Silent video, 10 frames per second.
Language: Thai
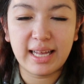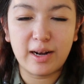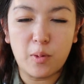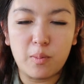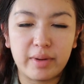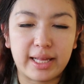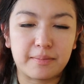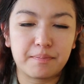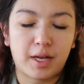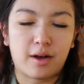เป็นอารมณ์เหมือน
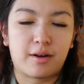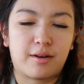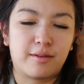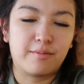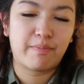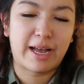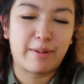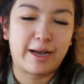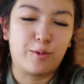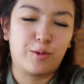ปลา
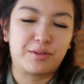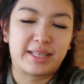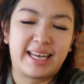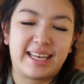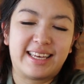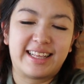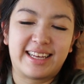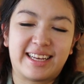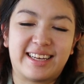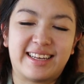เผาของไทย
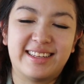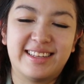นะคะ